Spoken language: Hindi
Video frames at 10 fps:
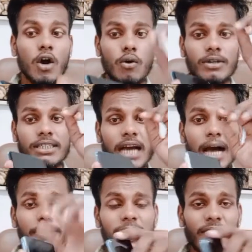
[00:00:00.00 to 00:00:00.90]
और
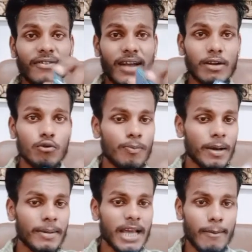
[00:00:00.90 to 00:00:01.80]
यहाँ पे देखिए फिलहाल
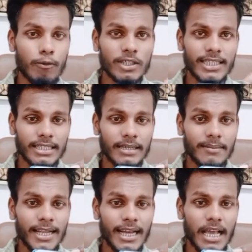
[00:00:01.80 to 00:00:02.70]
ऊपर भी आपको एक सेंसर
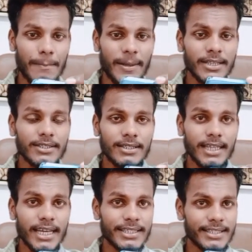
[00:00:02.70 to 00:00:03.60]
मिल जाएगा यहाँ पे
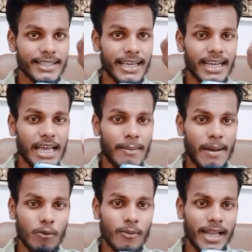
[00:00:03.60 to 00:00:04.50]
ठीक है सिंगल यहाँ पे
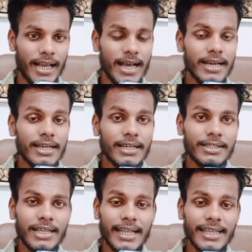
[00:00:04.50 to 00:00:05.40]
आपको मिलेगा
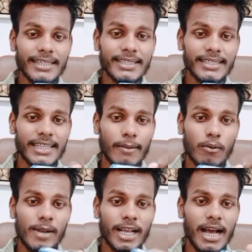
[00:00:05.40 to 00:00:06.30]
यहाँ देखिए सेंसर
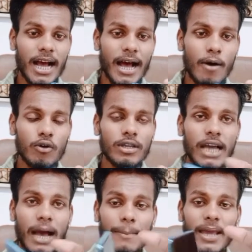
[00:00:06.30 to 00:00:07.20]
आपको मिलेगा और
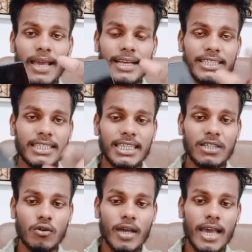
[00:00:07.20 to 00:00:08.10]
यहाँ पे इसकी
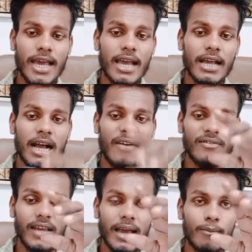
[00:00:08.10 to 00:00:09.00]
जो कि है
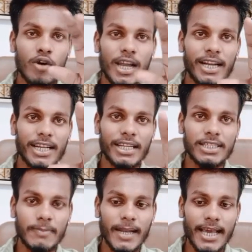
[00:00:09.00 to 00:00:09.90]
काफ़ी एमओ एलईडी
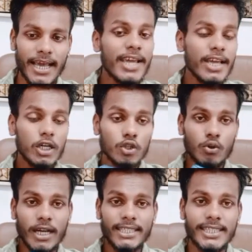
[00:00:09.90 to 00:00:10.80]
डिस्प्ले है
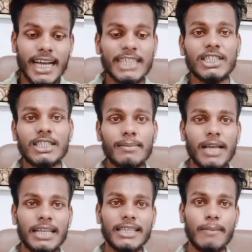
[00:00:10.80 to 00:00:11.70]
तो कैसे क्या चीज़ हम
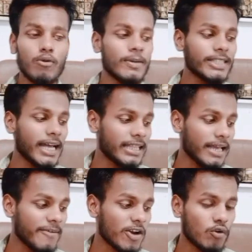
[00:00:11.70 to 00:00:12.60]
यहाँ से आपको बताते
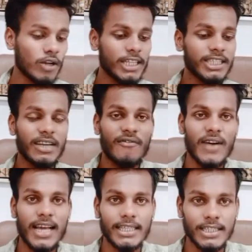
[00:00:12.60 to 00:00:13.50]
हैं बिल्कुल स्टेप
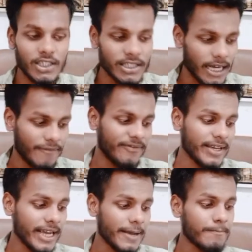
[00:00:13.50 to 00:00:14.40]
बाय स्टेप
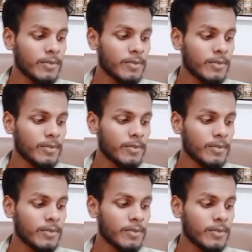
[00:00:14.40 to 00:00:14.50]
ठीक है